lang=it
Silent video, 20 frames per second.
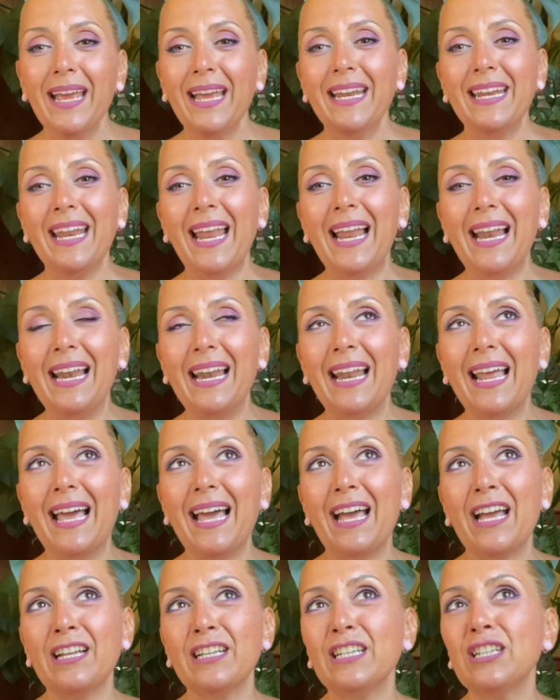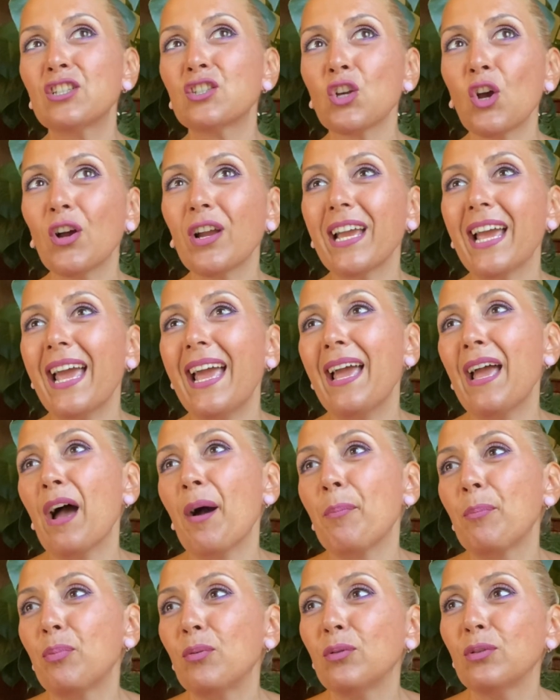nel, in ciò che
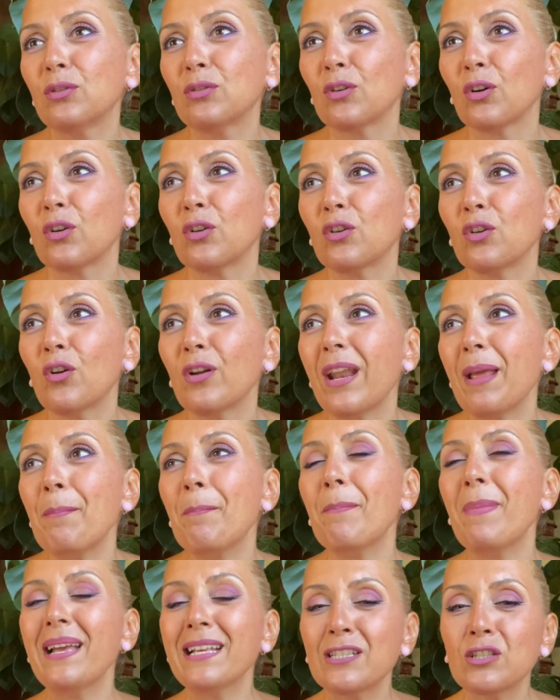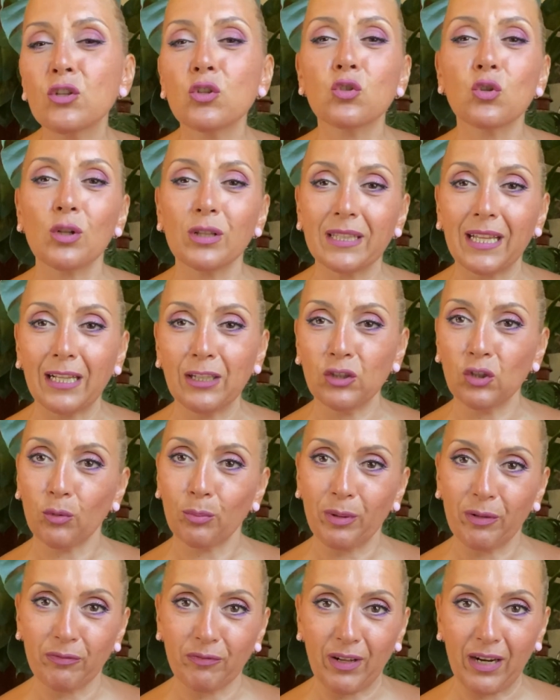appunto non è messo
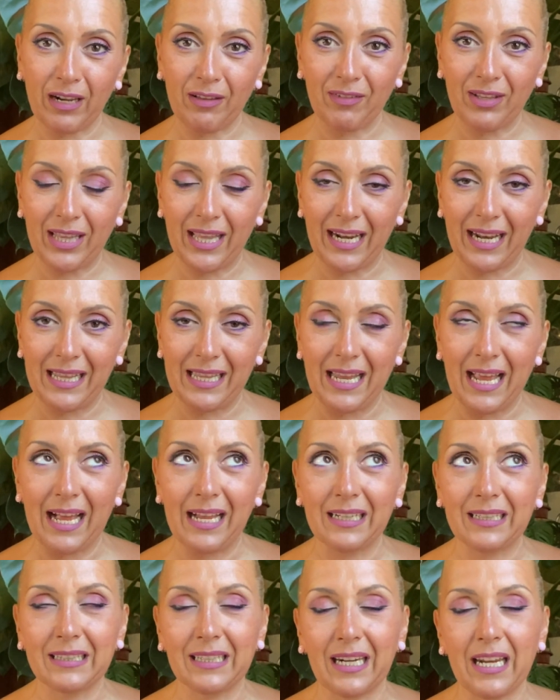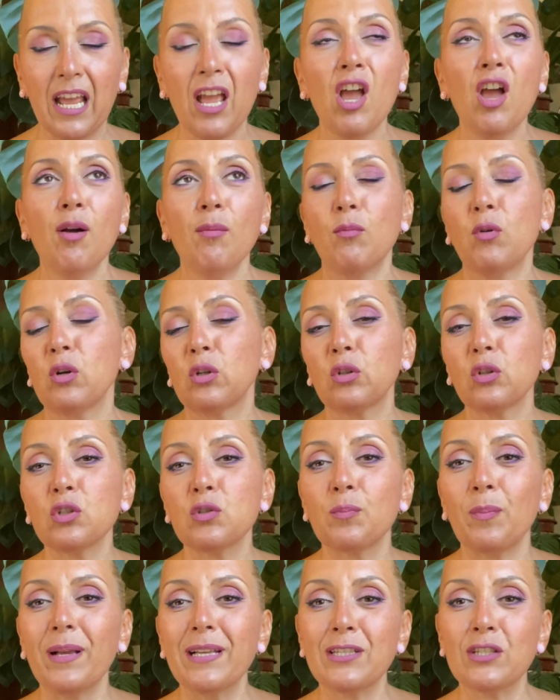soltanto per fare vedere agli altri. Molto
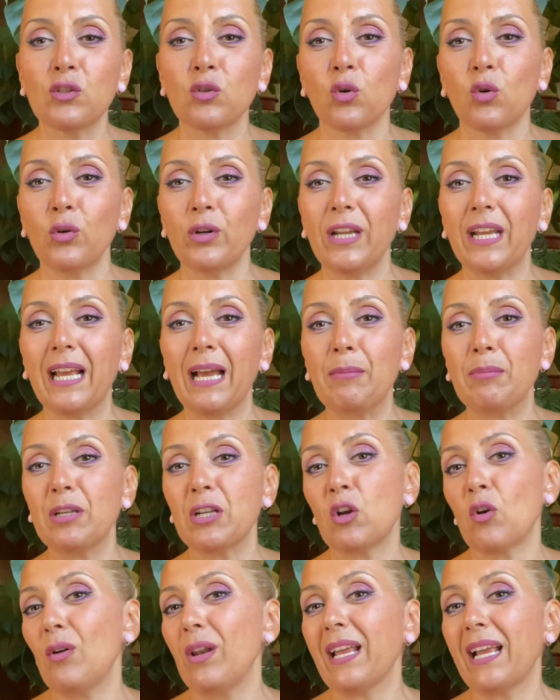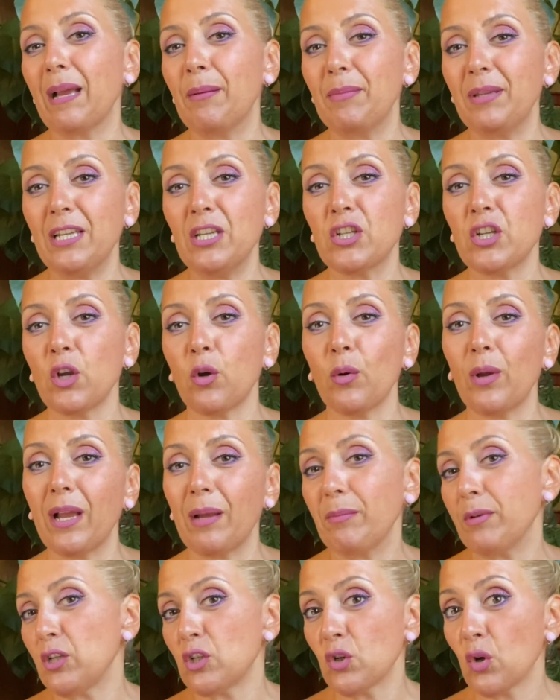spesso con, i cami, con le camicie, con i
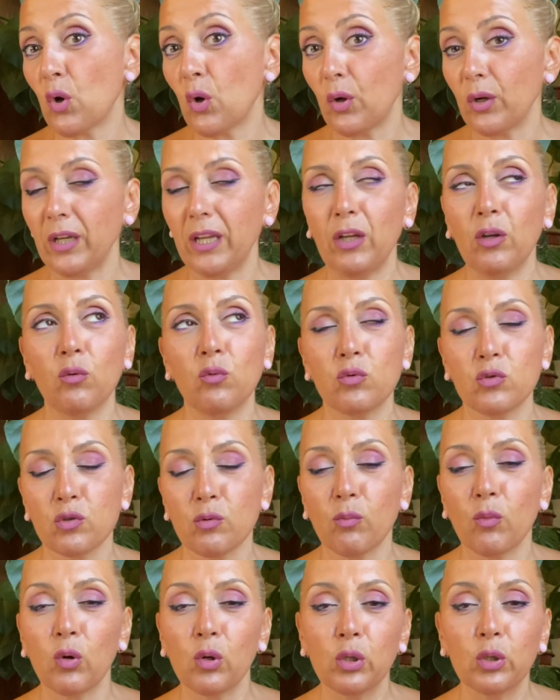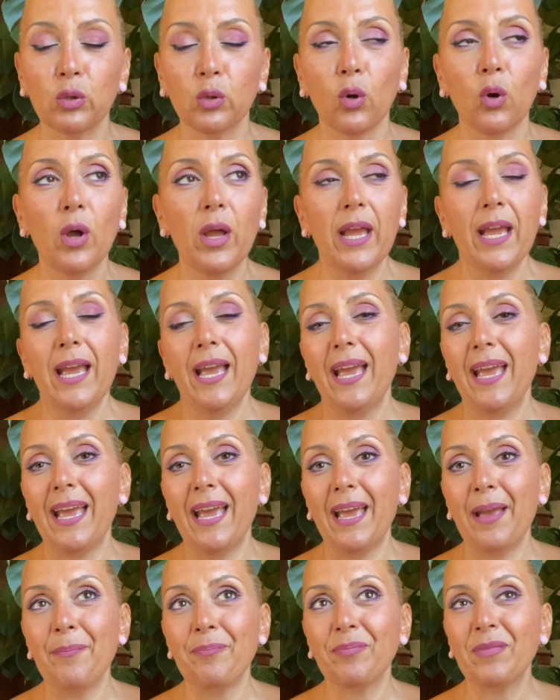camicioni, io uso molto
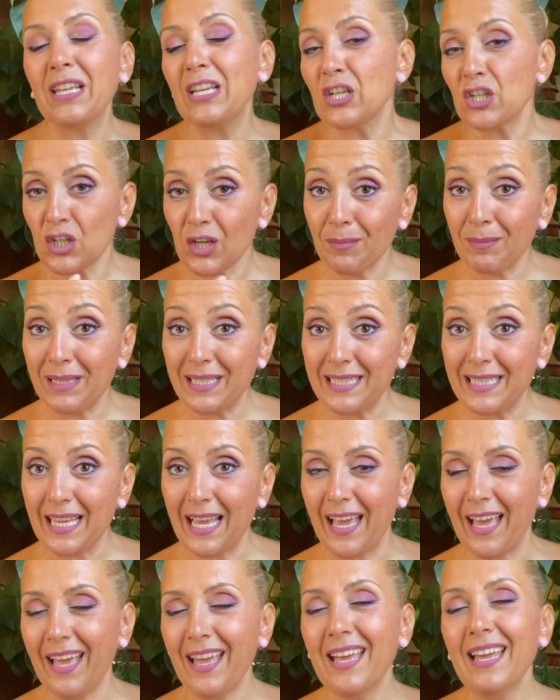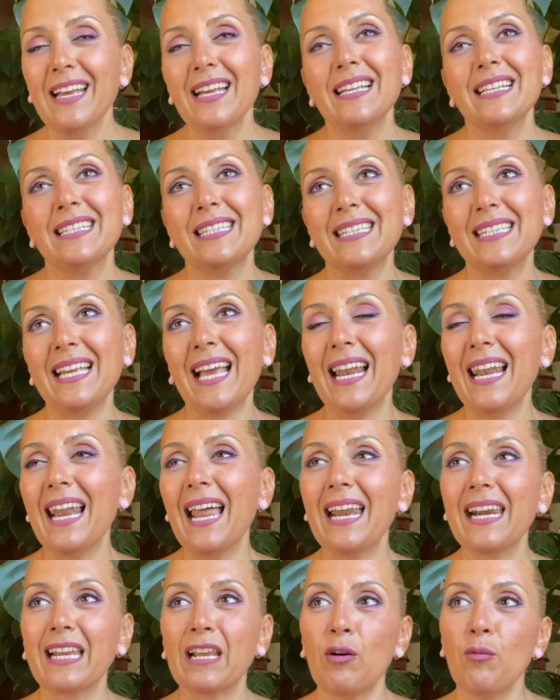ehm, gli chemisier, si
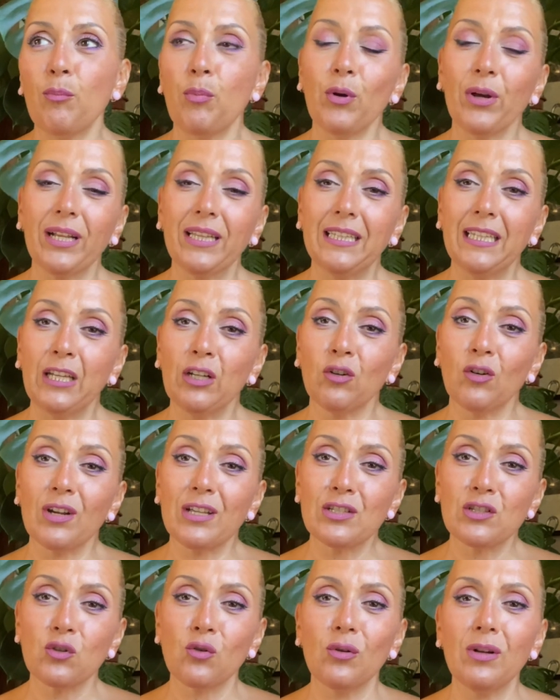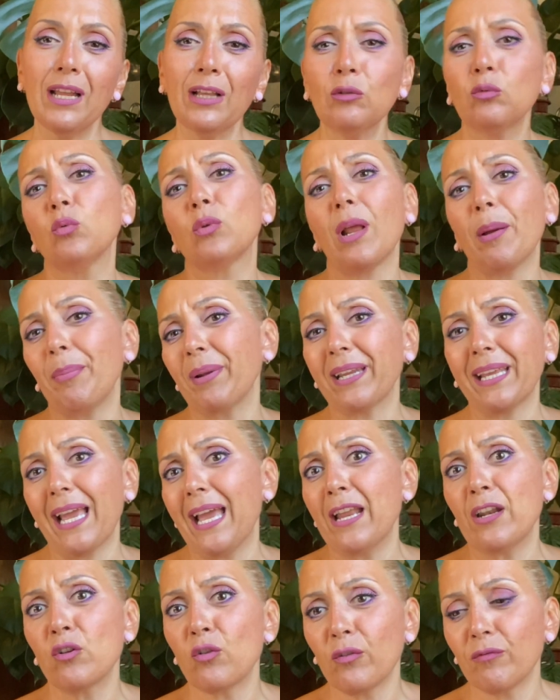allarga un pochettino la scollatura
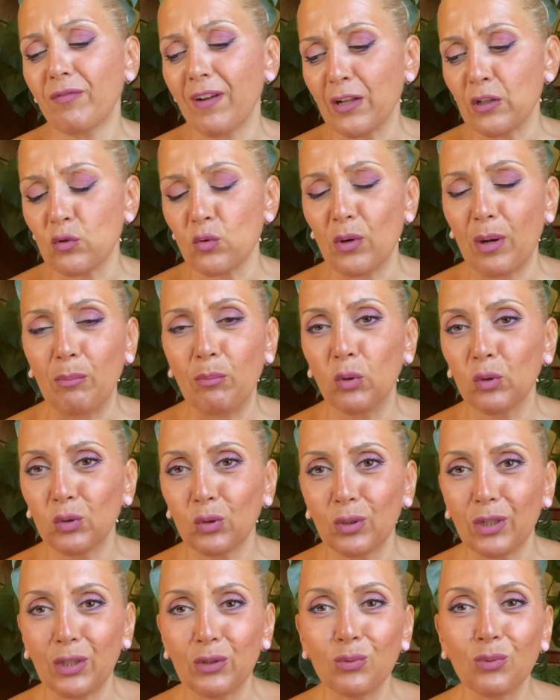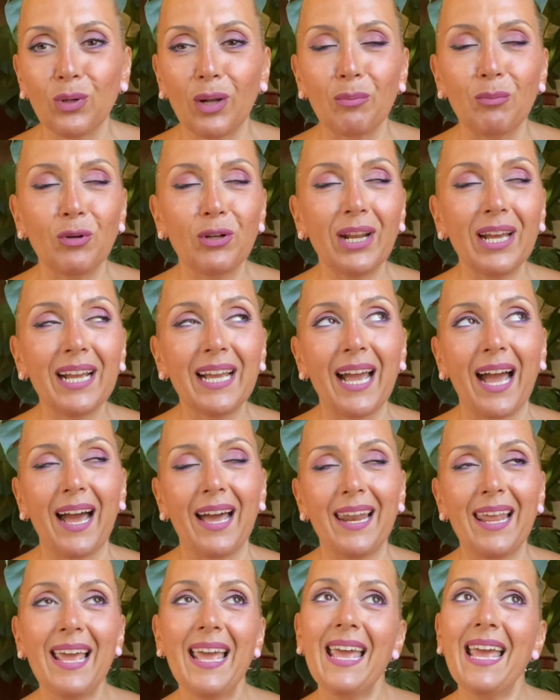perché non faccio una bottonatura
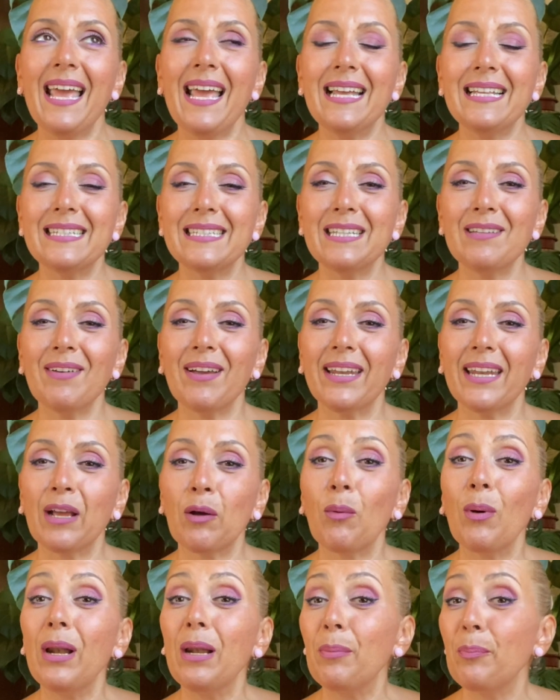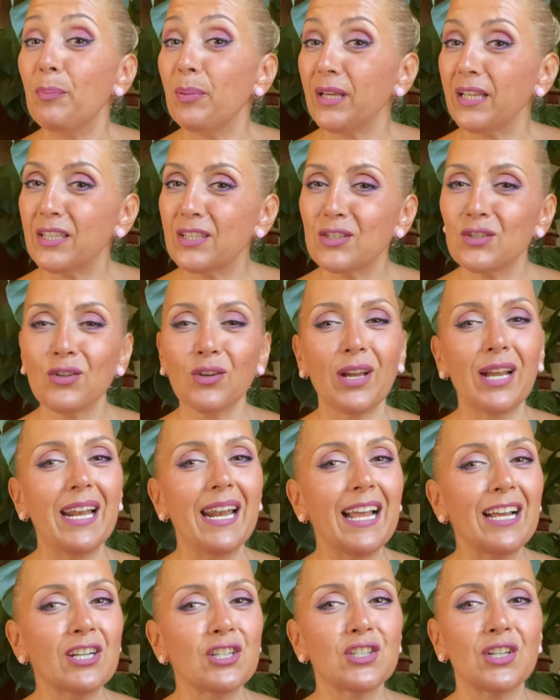monacale e si vede quel pizzo che
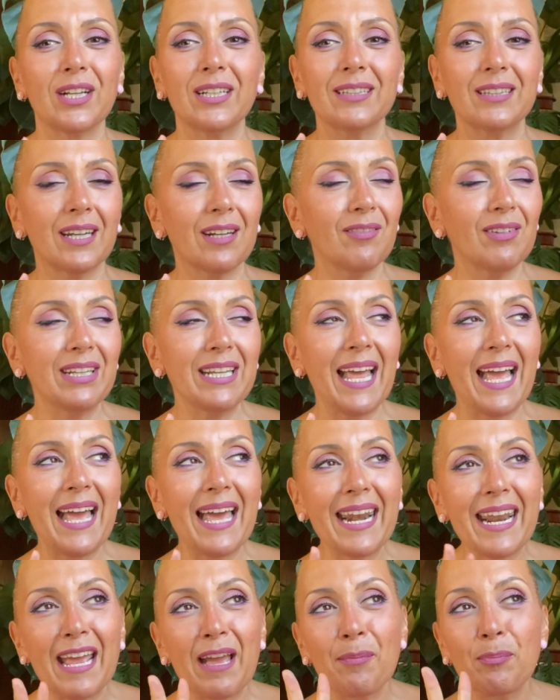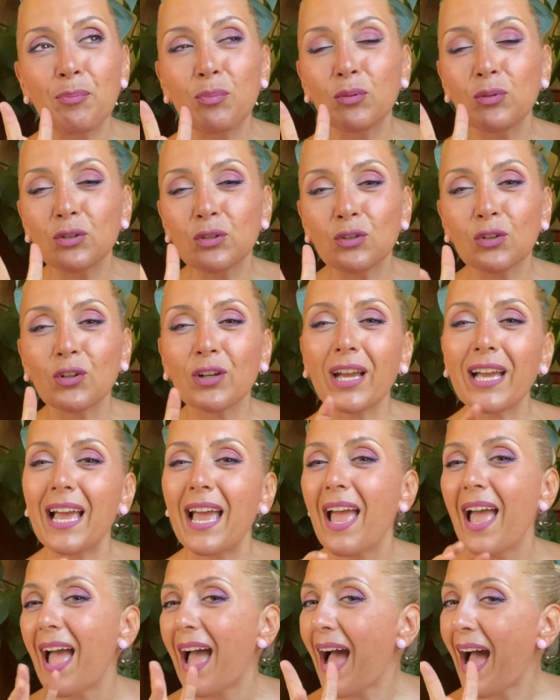lascia intravedere appunto
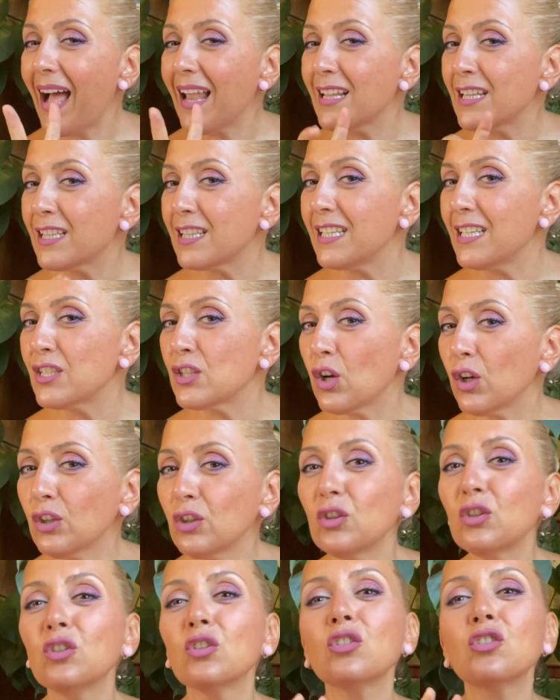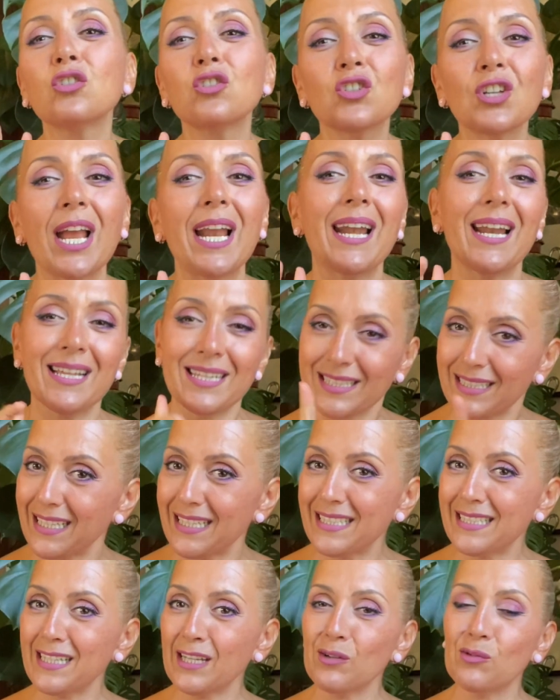che al di sotto c'è la stessa